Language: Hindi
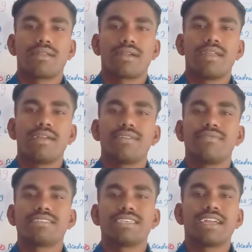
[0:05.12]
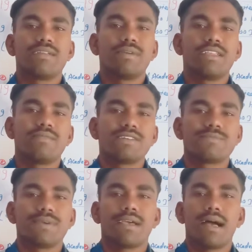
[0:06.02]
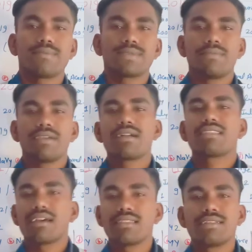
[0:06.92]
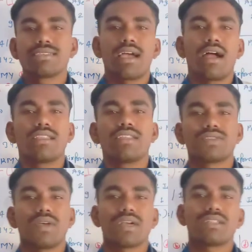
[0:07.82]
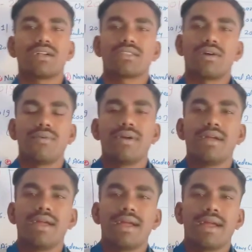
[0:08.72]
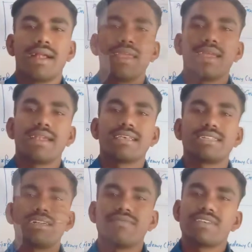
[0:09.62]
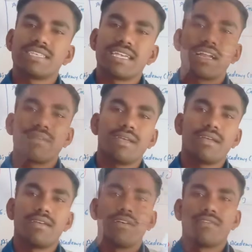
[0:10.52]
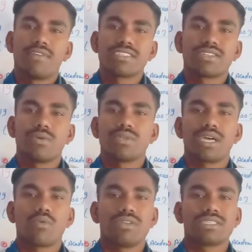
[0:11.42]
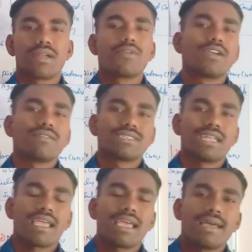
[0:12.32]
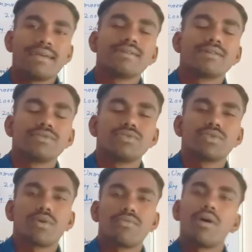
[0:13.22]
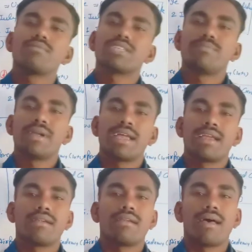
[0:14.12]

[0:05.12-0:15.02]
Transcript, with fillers: रनिंग डिफेंस एकेडमी नीमच में आप सभी का तह दिल से हार्दिक स्वागत करता हूं इंडिया नेशनल डिफेंस एकेडमी फर्स्ट 2019 का नोटिफिकेशन आ गया है जो फॉर्म सबमिटेड